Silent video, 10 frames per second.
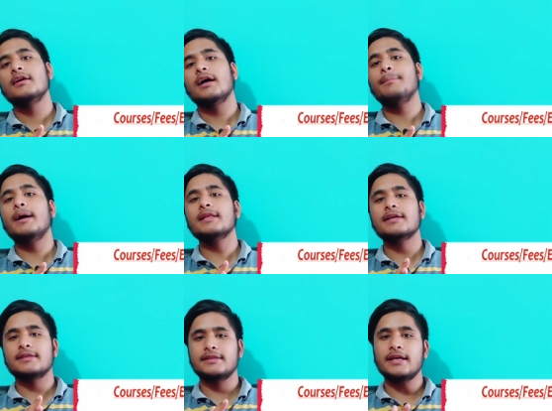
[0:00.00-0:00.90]
अब बात
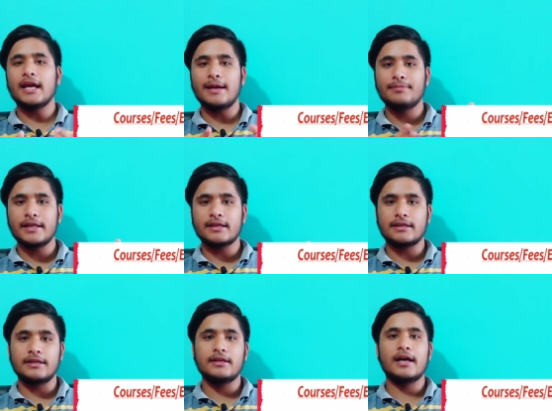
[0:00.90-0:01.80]
करते हैं एम टेक
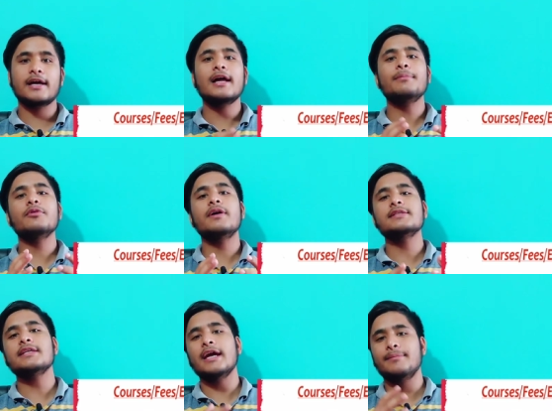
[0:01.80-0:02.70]
की अगर आप लोग वहाँ
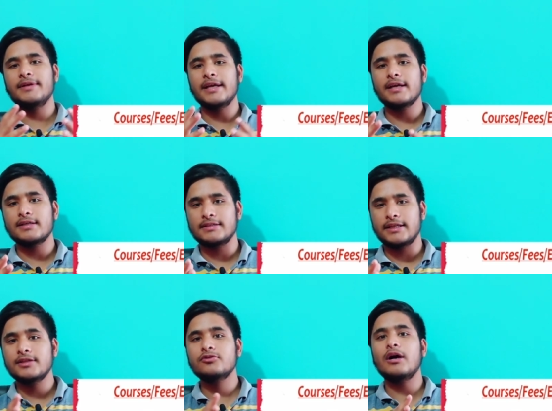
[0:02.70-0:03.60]
से एम टेक करते
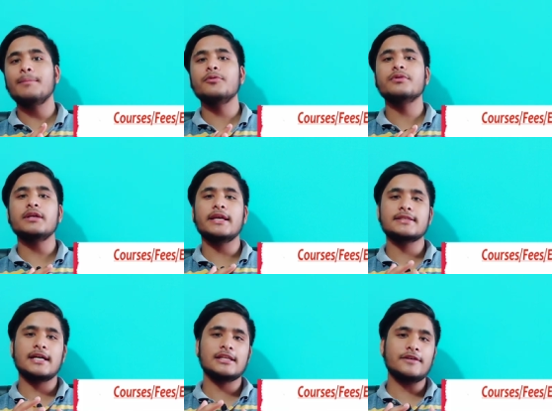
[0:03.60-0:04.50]
हैं तो आप लोगों की
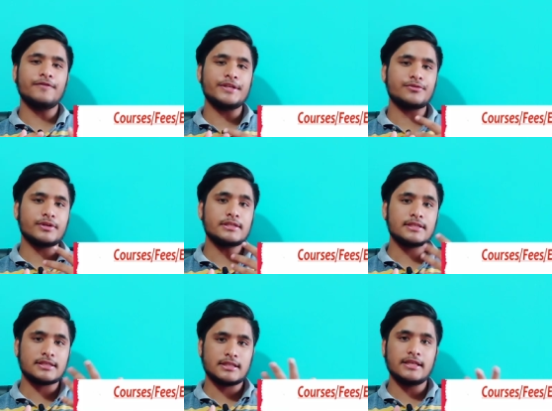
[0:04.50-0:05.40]
एक साल की फ़ीस होगी
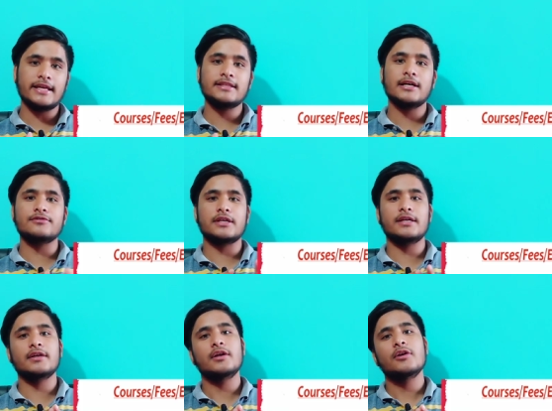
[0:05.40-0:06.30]
सिक्सटी नाइन थाउजेंड